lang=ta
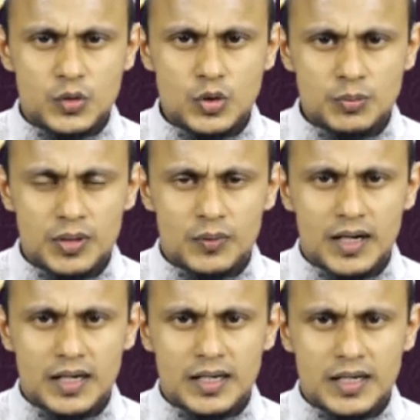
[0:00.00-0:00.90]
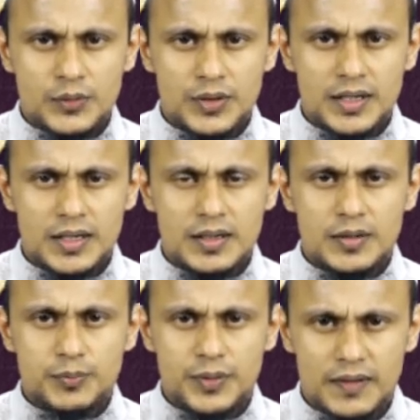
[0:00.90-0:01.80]
குடும்ப வாழ்க்கையுடைய
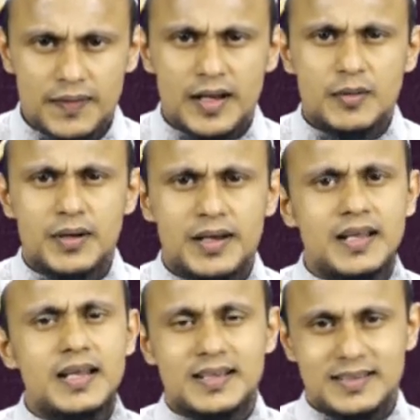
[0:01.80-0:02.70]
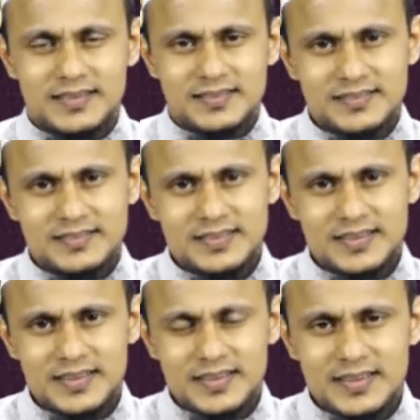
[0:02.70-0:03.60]
பிரதானமான இலக்கு
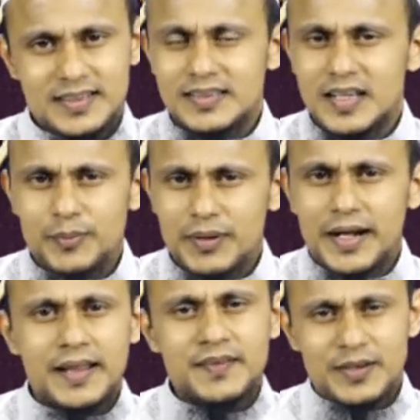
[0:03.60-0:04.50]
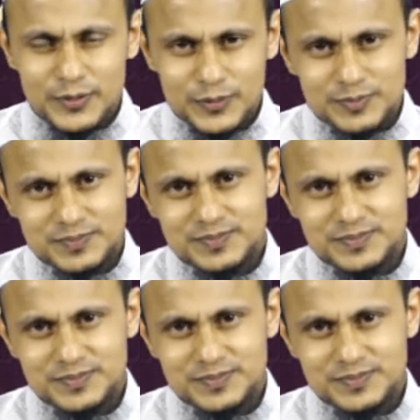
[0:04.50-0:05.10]
எத்தனை பேர் அடைந்திருக்கிறோம்